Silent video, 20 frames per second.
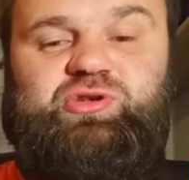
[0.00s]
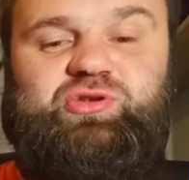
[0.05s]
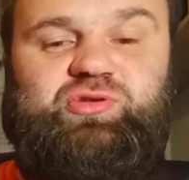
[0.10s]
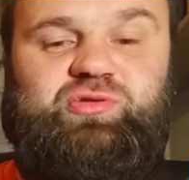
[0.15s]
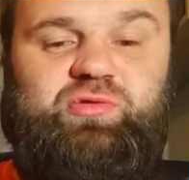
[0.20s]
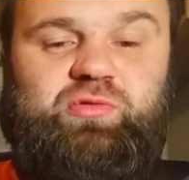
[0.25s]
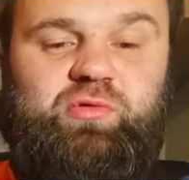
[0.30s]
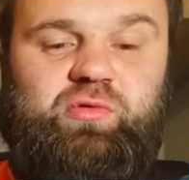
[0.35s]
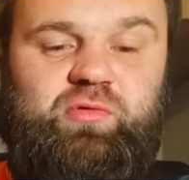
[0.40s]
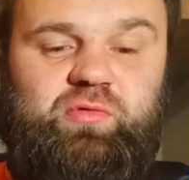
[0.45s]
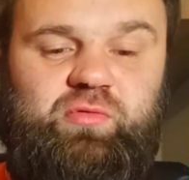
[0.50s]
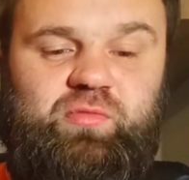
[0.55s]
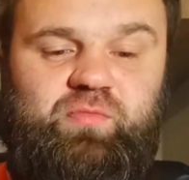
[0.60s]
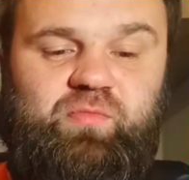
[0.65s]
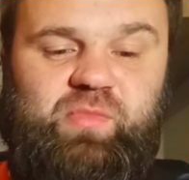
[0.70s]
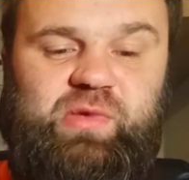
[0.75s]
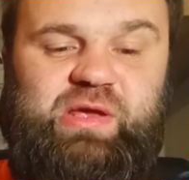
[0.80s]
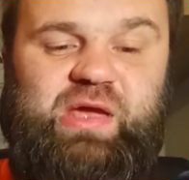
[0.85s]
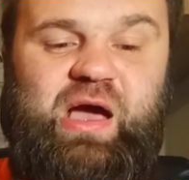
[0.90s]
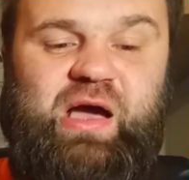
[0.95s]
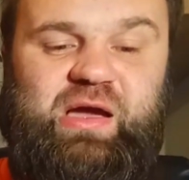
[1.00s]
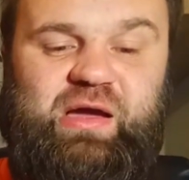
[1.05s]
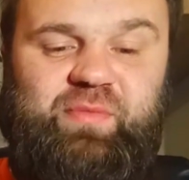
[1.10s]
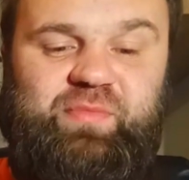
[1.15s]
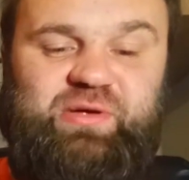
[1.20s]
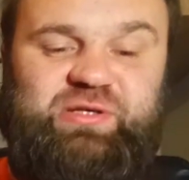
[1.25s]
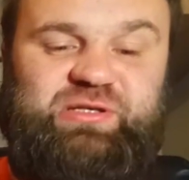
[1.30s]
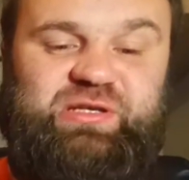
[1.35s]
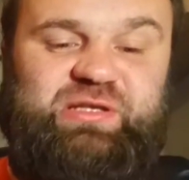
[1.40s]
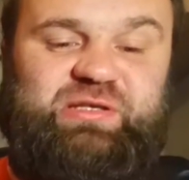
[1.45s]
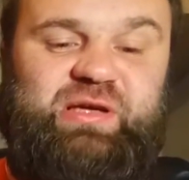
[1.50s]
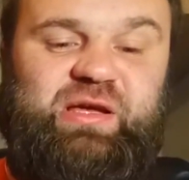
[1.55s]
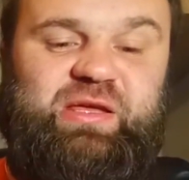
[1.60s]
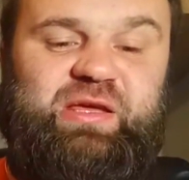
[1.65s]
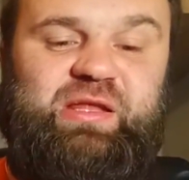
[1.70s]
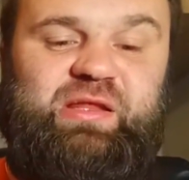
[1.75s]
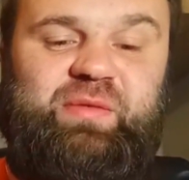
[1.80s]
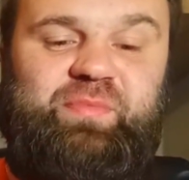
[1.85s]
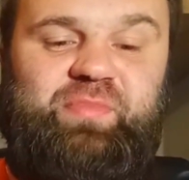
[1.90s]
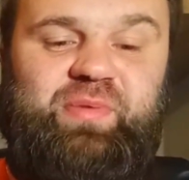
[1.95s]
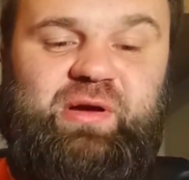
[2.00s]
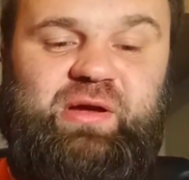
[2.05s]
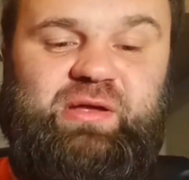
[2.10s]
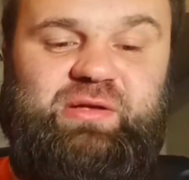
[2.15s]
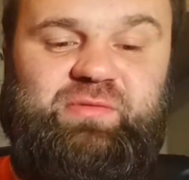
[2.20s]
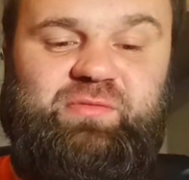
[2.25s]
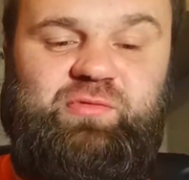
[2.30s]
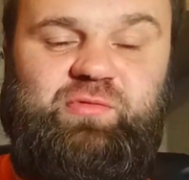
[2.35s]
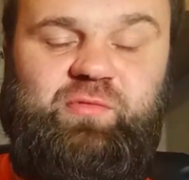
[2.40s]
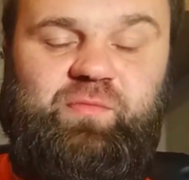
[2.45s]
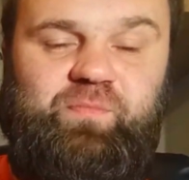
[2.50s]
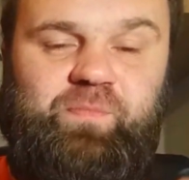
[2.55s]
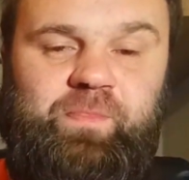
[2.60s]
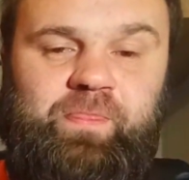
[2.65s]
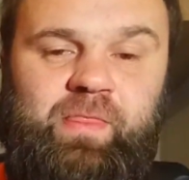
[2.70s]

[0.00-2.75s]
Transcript: что якобы здесь какие-то ну,